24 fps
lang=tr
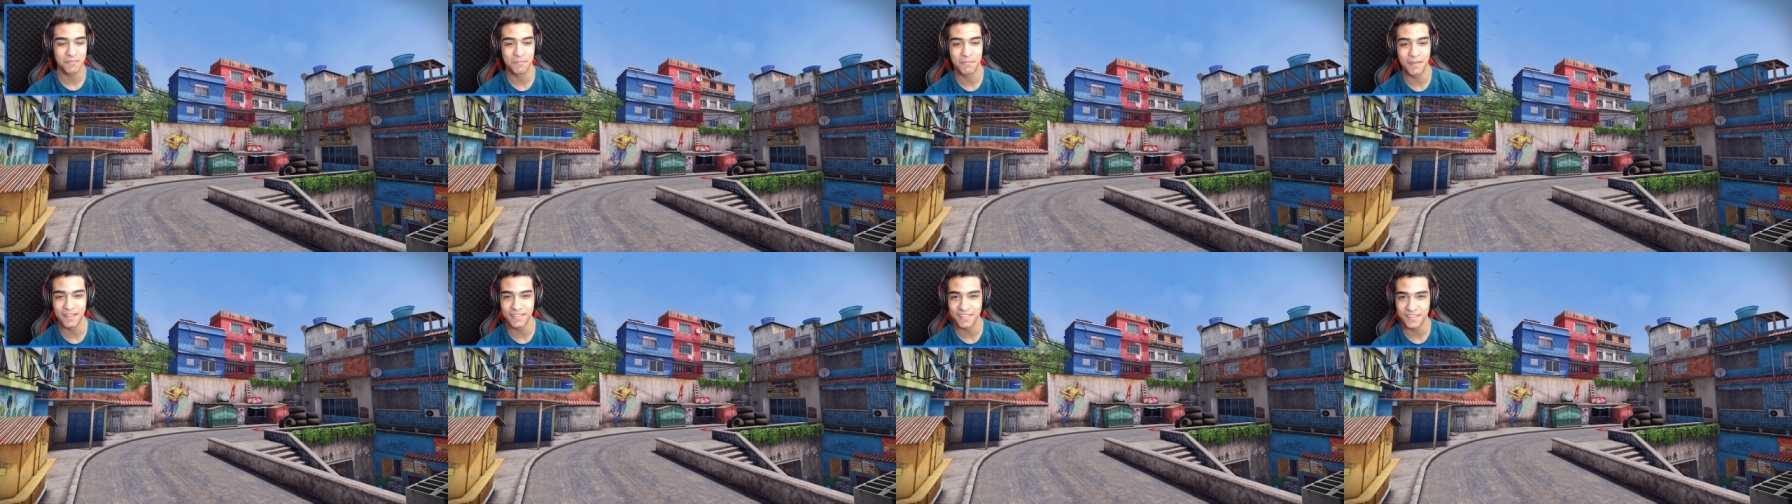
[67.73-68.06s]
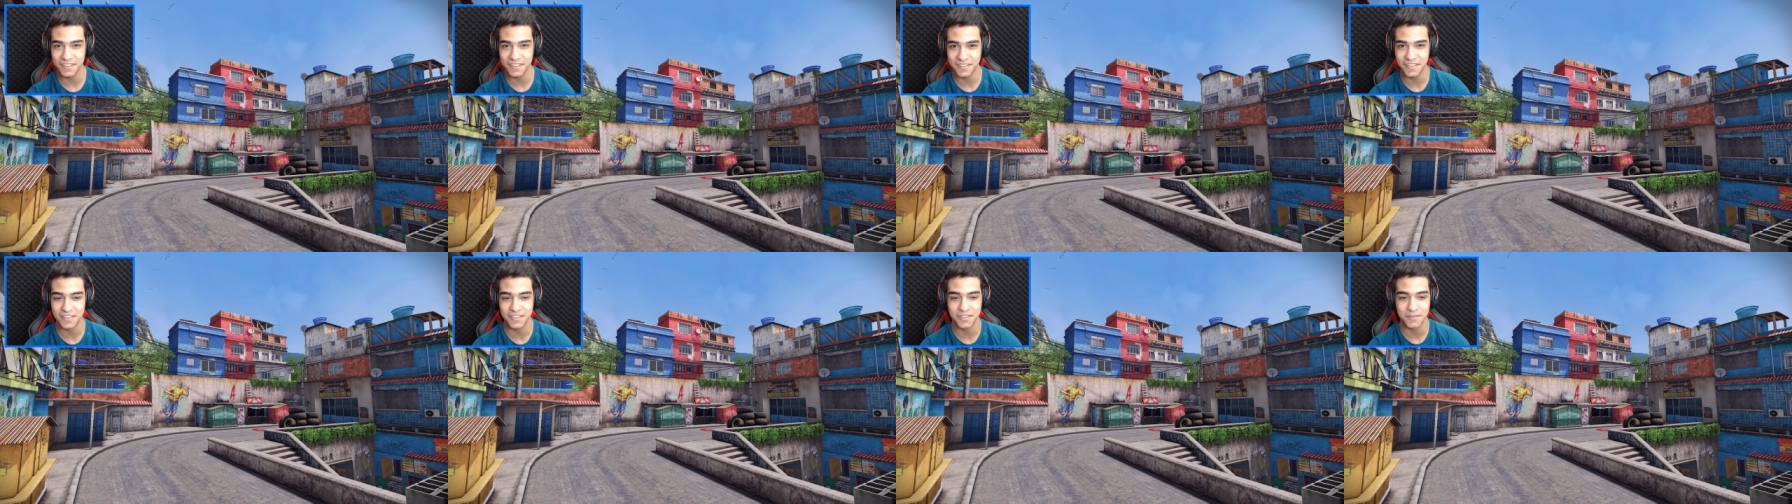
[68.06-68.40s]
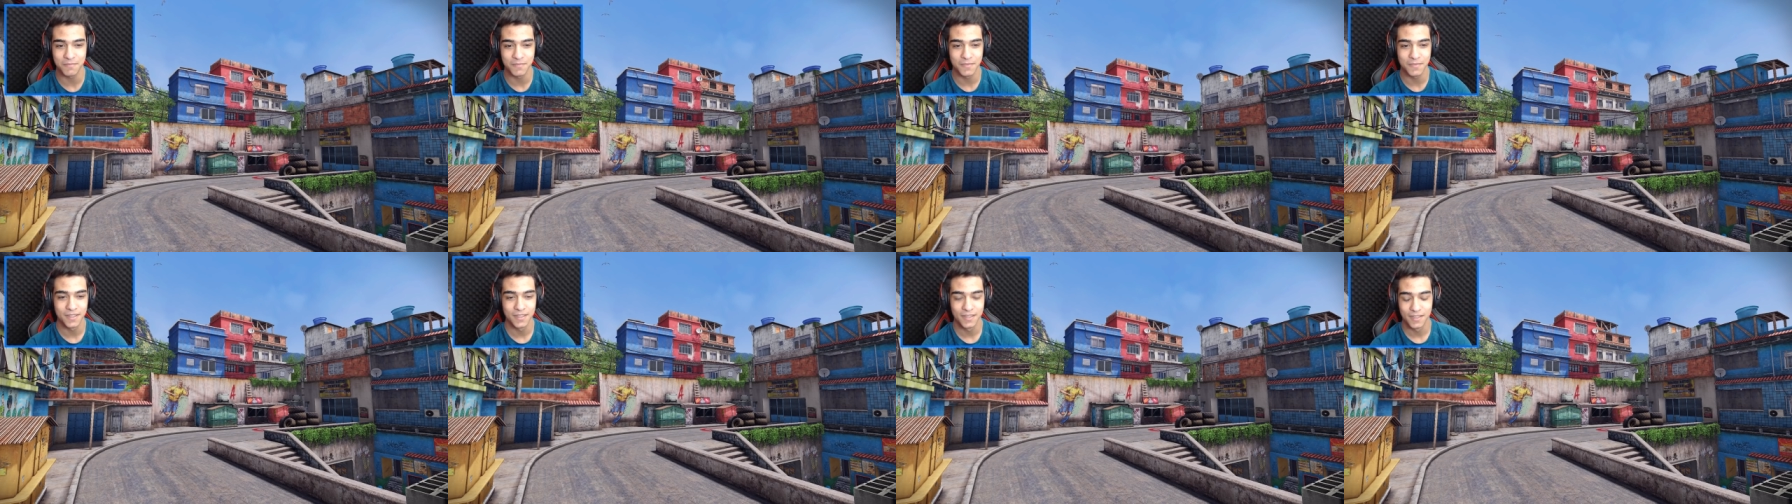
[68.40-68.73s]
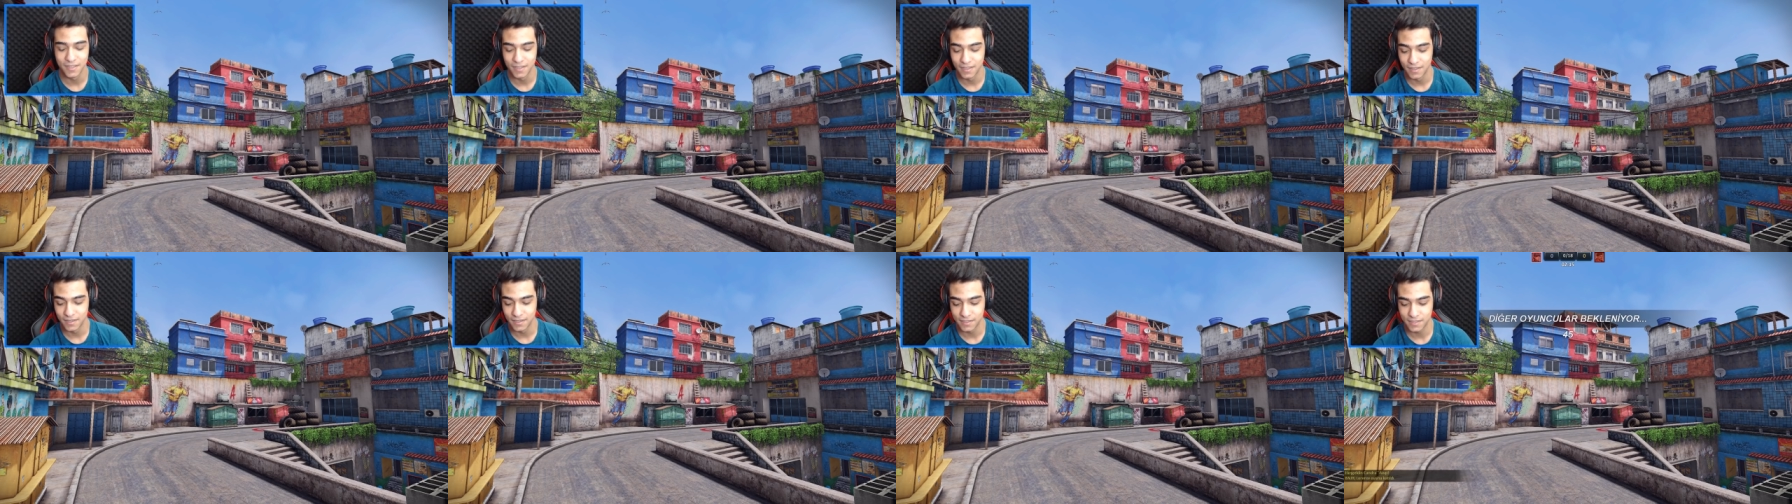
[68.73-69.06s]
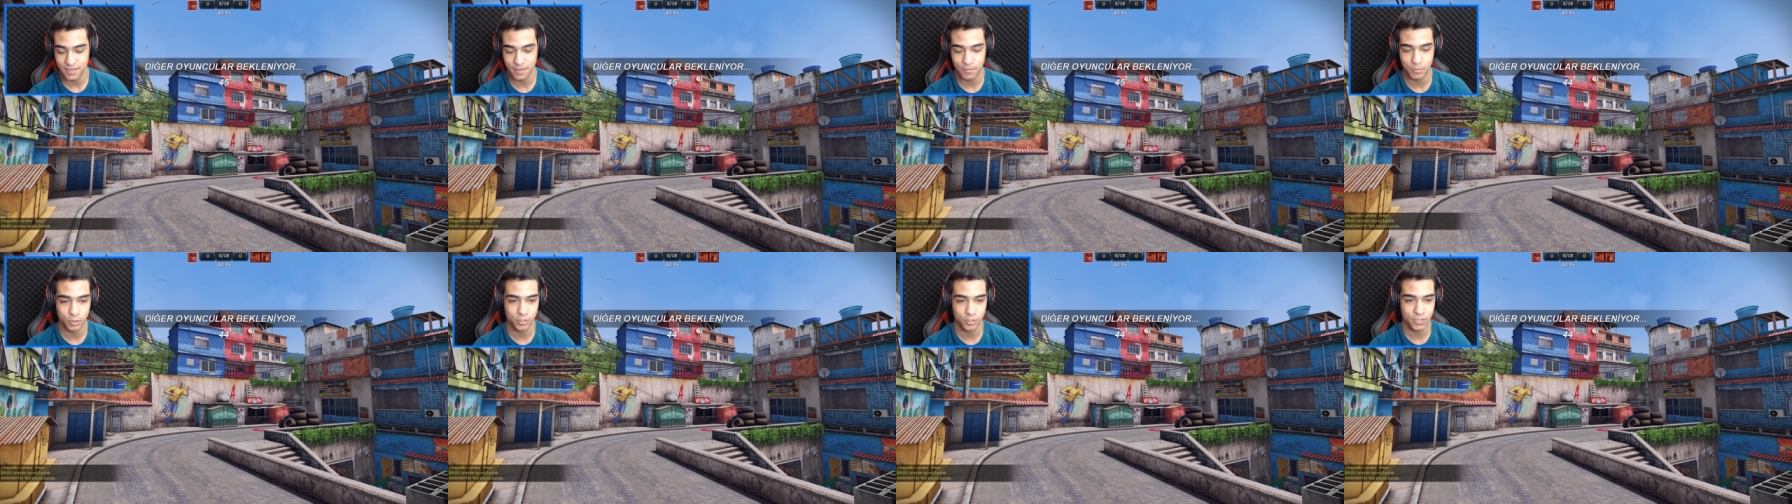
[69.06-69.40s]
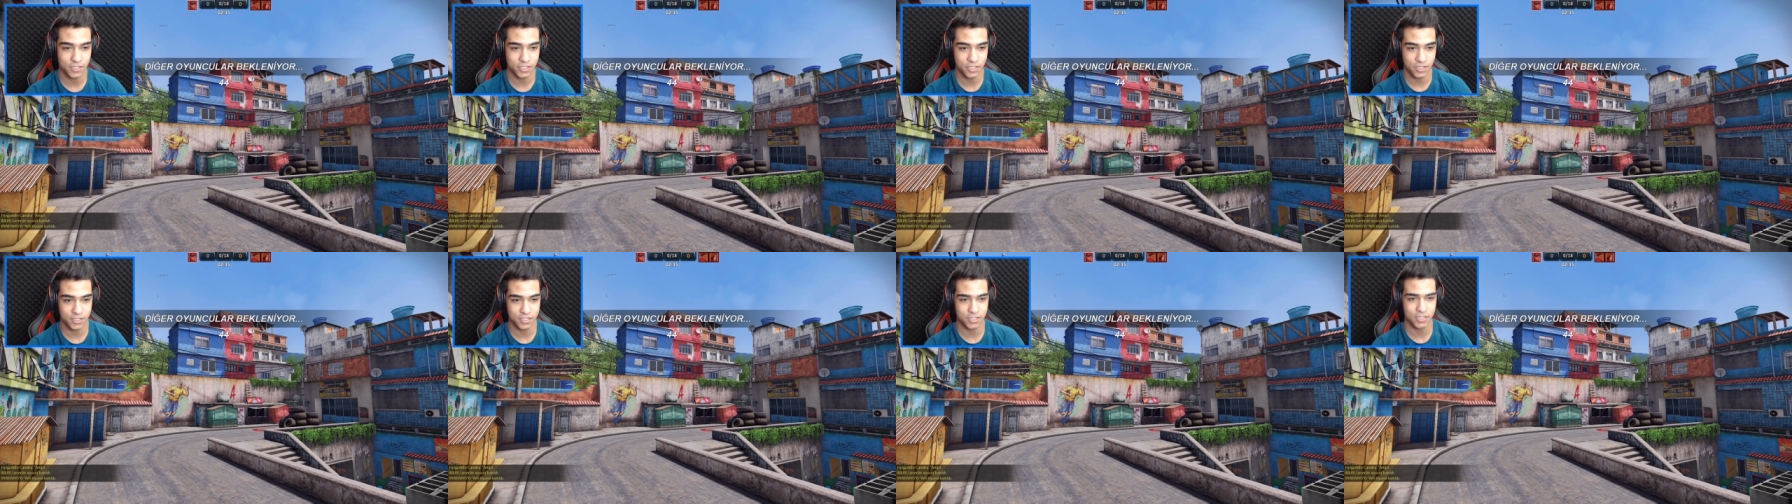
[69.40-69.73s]
Ben de tekim.
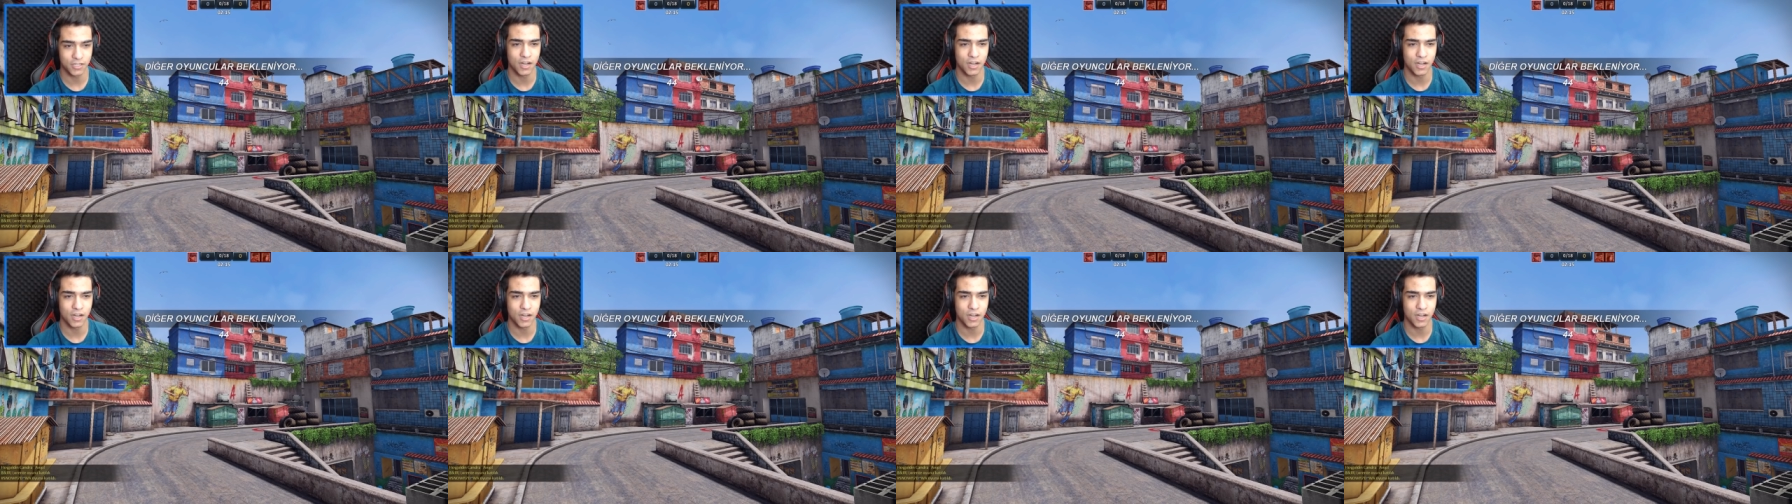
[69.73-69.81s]
Sabotaj açtı.